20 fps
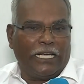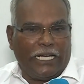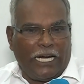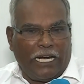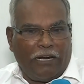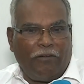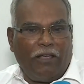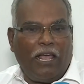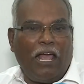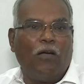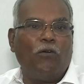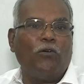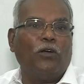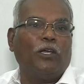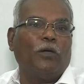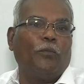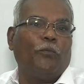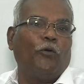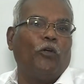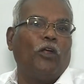எனவே
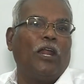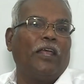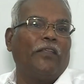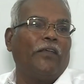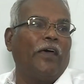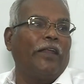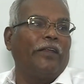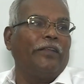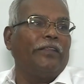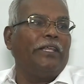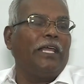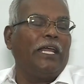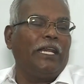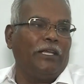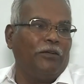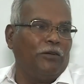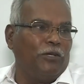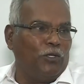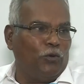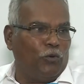அவங்களுக்கு பொருளாதார ரீதியாக
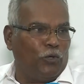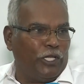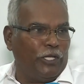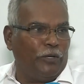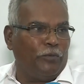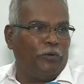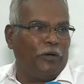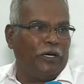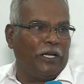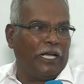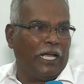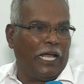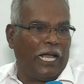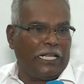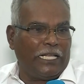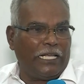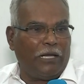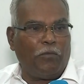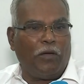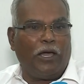நீங்கள் வந்து உதவி பண்ணுங்கள்
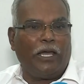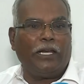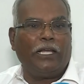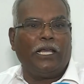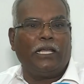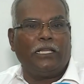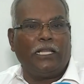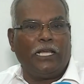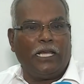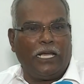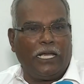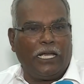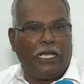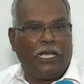அதே மாதிரி அந்த